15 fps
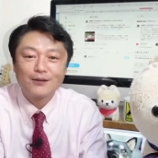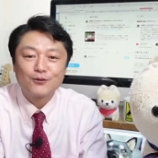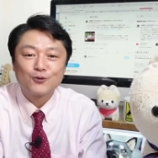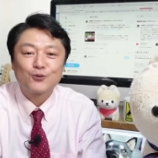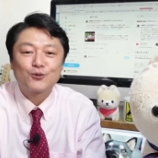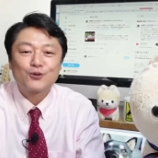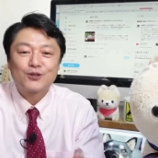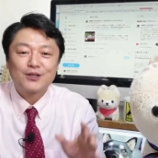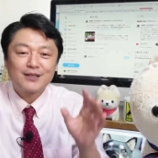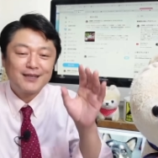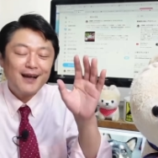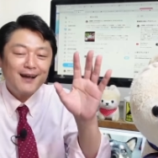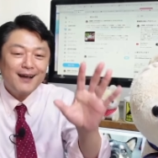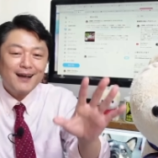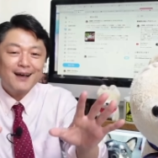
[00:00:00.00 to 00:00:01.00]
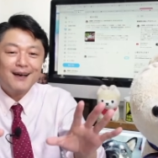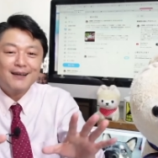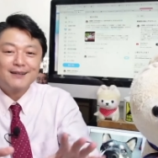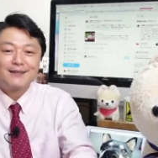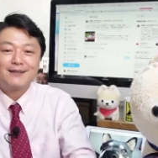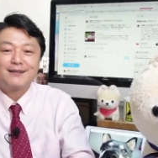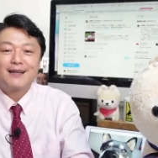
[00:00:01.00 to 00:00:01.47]
この
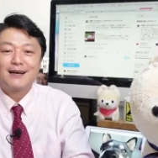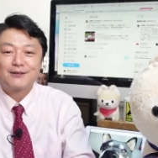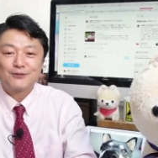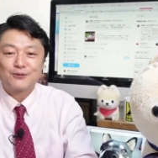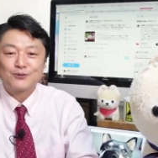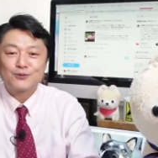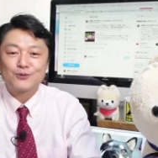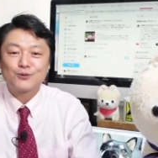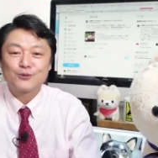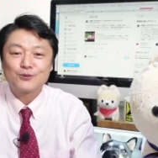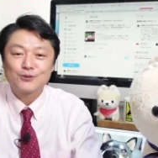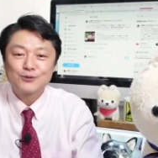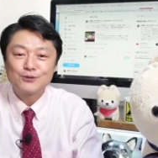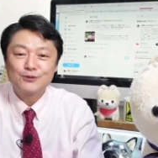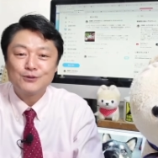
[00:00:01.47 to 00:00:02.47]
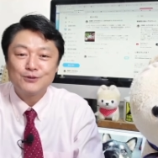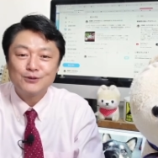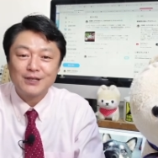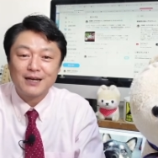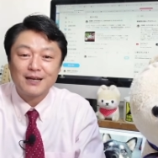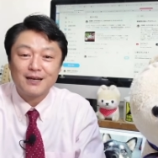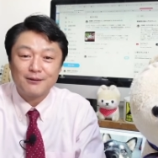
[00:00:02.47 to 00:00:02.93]
ダーンってなるとする
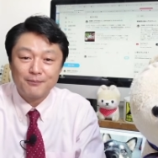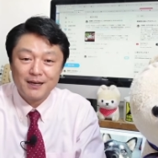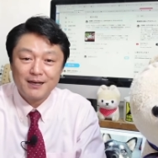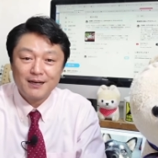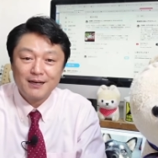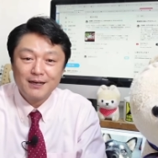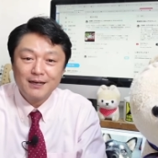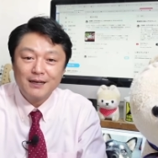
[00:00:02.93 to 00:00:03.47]
ならば